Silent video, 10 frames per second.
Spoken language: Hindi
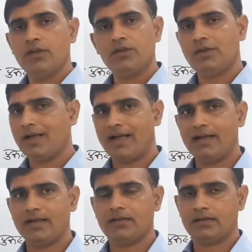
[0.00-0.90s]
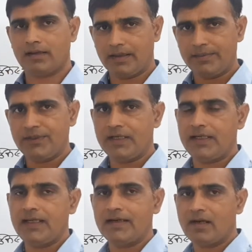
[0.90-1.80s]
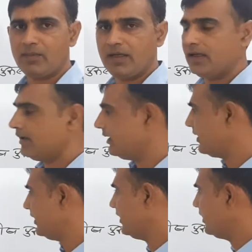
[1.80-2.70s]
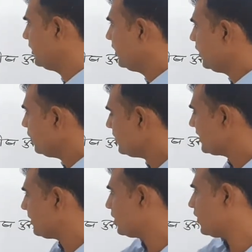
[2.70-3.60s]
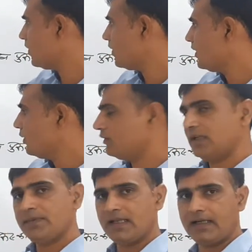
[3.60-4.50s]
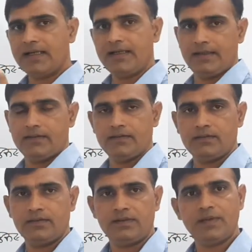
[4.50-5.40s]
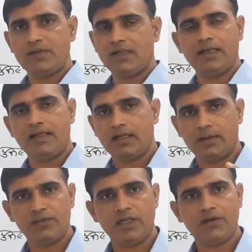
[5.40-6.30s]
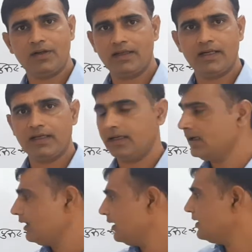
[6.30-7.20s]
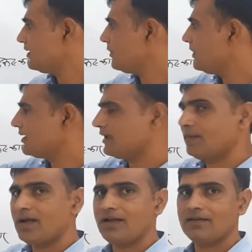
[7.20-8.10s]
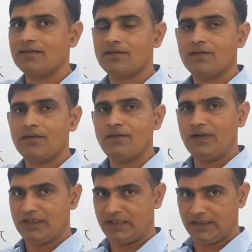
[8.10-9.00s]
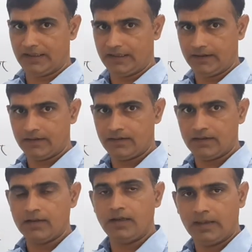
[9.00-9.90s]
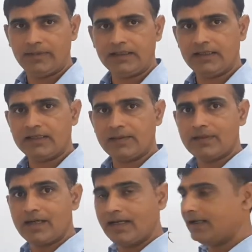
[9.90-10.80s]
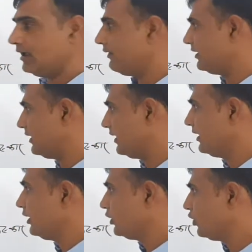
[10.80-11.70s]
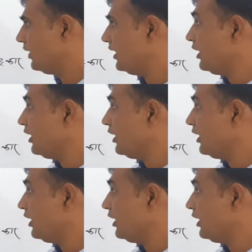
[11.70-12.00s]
जो कार्यरत कर्मचारी हैं कार्मिक हैं अधिकारी हैं उन सब को वो सब सरकारी हैं सब सरकारी कर्मचारी और अधिकारी हैं लेकिन सबका समान वेतन नहीं है हम देखते हैं कि सबका अलग अलग वेतन है क्यों है